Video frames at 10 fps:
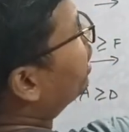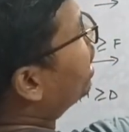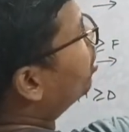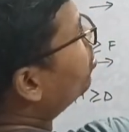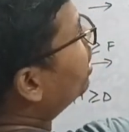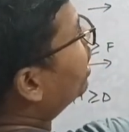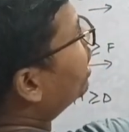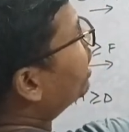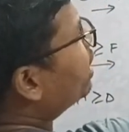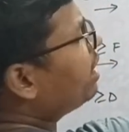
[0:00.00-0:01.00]
কারণ
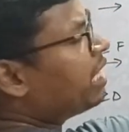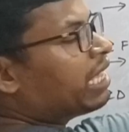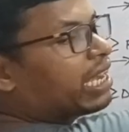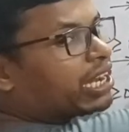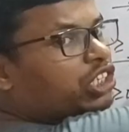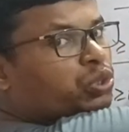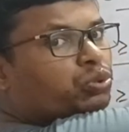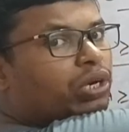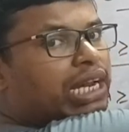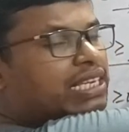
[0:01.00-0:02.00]
এখানে কি এখানে
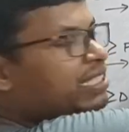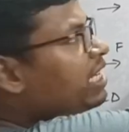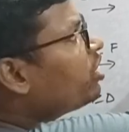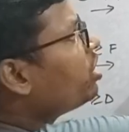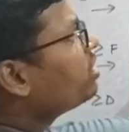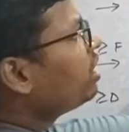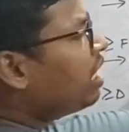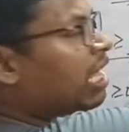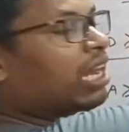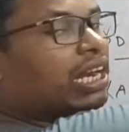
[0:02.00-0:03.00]
শুধু লেস দ্যান রয়েছে
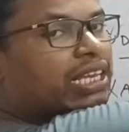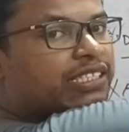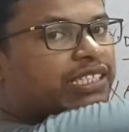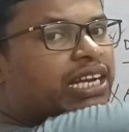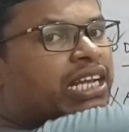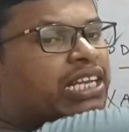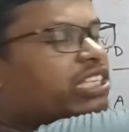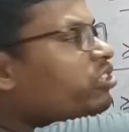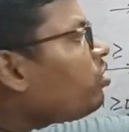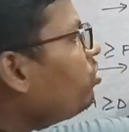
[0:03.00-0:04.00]
লেস দ্যান
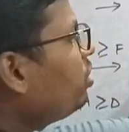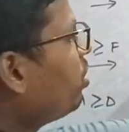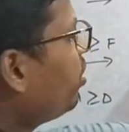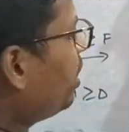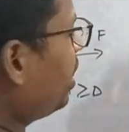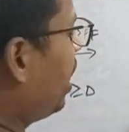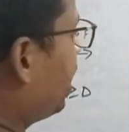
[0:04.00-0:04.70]
ইজ ইকুয়াল টু দেওয়া নেই